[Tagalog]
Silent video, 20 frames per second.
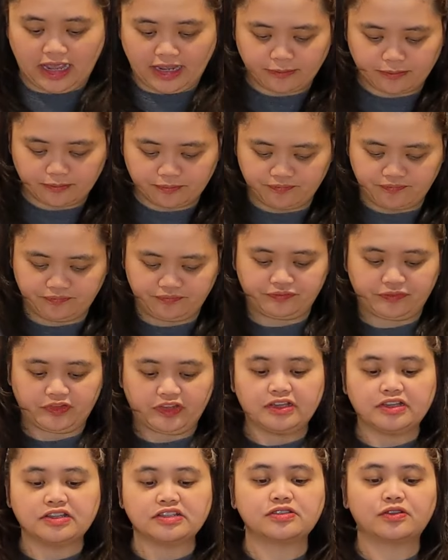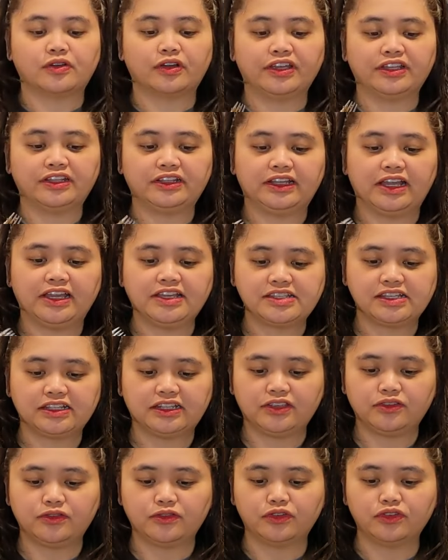Ay, So, ngayon guys,
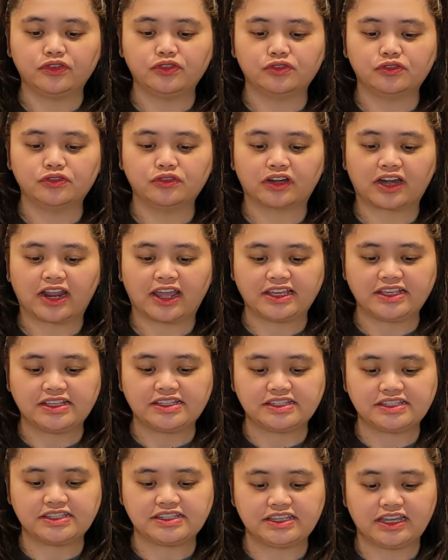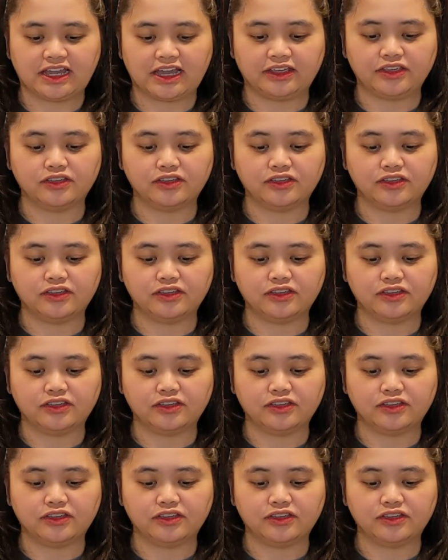yun nyo, yung rice niya,